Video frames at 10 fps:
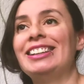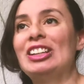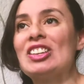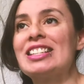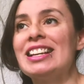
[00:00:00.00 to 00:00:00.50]

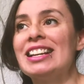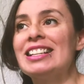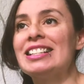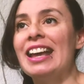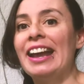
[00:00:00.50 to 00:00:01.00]

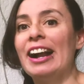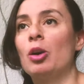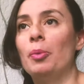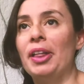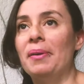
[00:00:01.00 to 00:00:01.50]
Entonces era
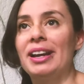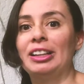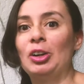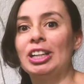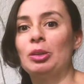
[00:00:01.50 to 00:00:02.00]
como de, a
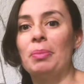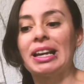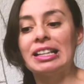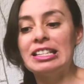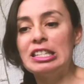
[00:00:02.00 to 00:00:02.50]
ver, tengo que
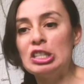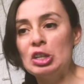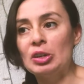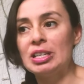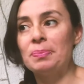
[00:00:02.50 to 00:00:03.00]
tomar
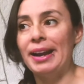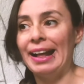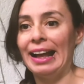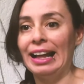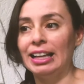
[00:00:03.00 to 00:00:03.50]
decisiones
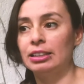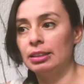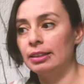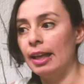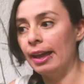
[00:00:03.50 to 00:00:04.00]
para
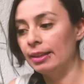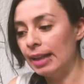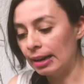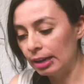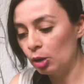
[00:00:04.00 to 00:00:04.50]

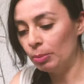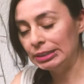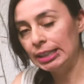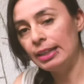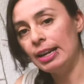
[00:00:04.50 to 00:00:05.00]
darle como
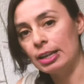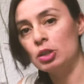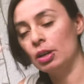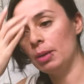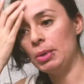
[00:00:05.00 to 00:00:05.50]
esta
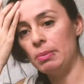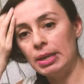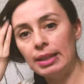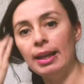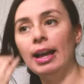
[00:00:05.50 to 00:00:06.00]
dirección a mi
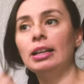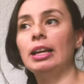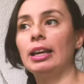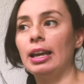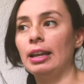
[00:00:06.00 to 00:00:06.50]
vida,
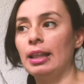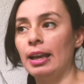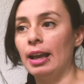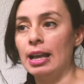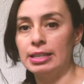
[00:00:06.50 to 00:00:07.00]
de, que,
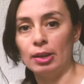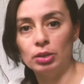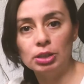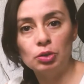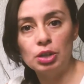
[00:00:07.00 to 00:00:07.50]
de hacia
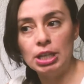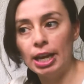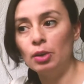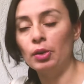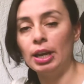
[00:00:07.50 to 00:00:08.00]
dónde estoy
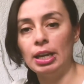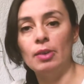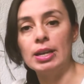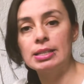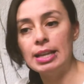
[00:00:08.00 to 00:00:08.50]
yendo, qué
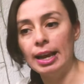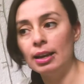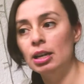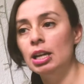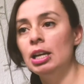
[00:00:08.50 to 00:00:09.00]
quiero hacer.